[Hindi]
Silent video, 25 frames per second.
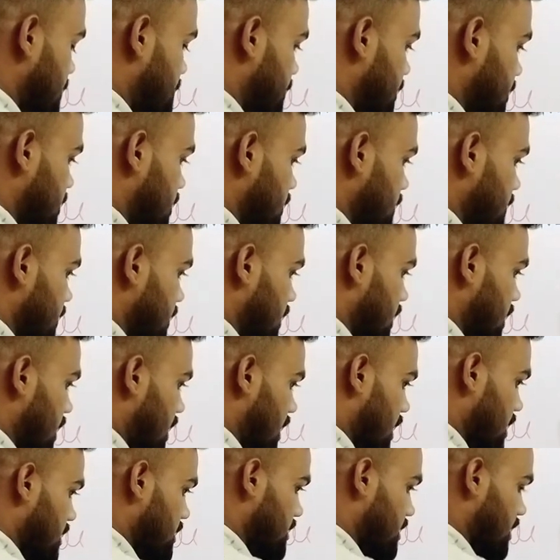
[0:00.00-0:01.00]
से पृथ्वी
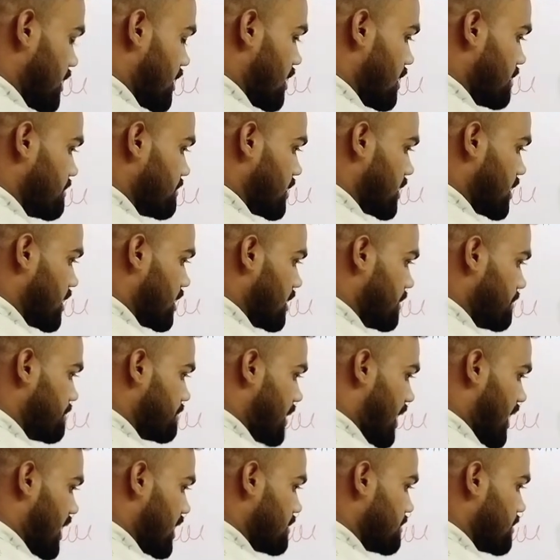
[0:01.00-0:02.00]
के अंतराल के
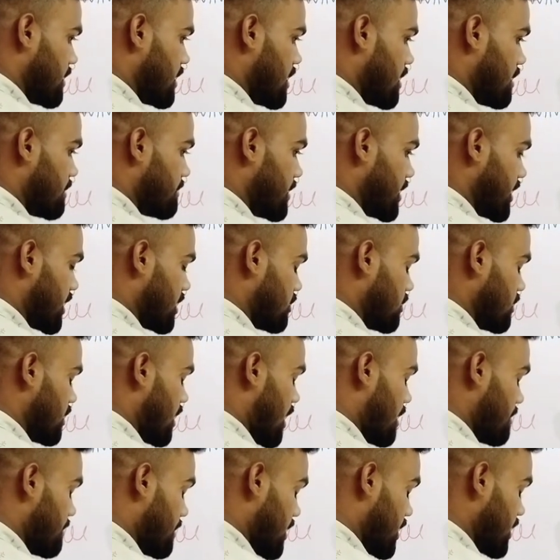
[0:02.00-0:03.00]
बारे में हमने
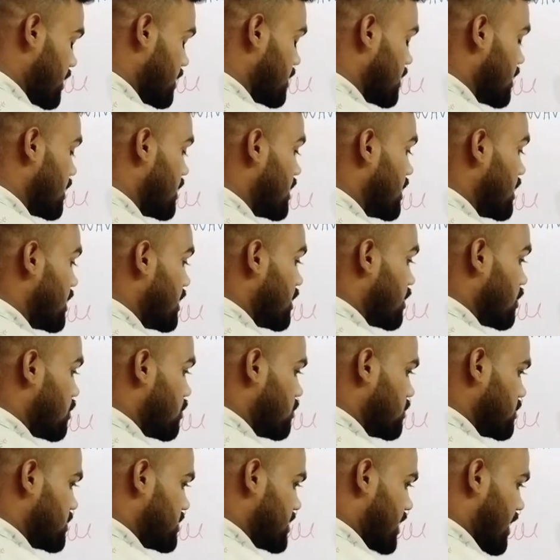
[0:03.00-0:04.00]
हमारे
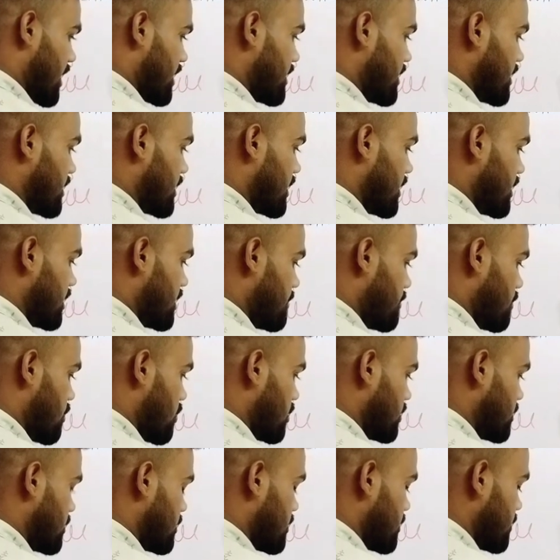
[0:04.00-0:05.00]
को जानने के लिए
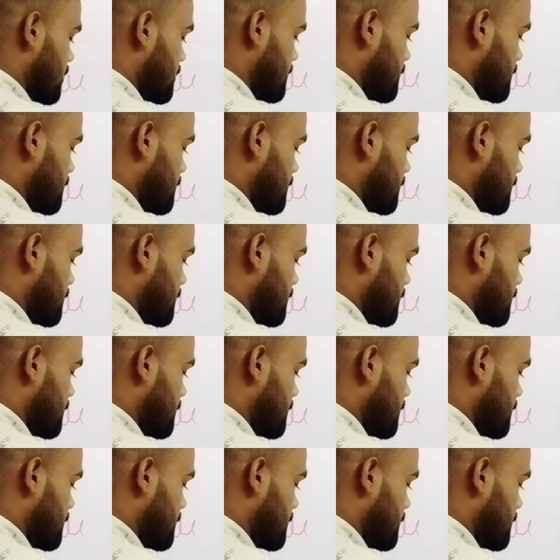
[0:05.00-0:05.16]
बहुत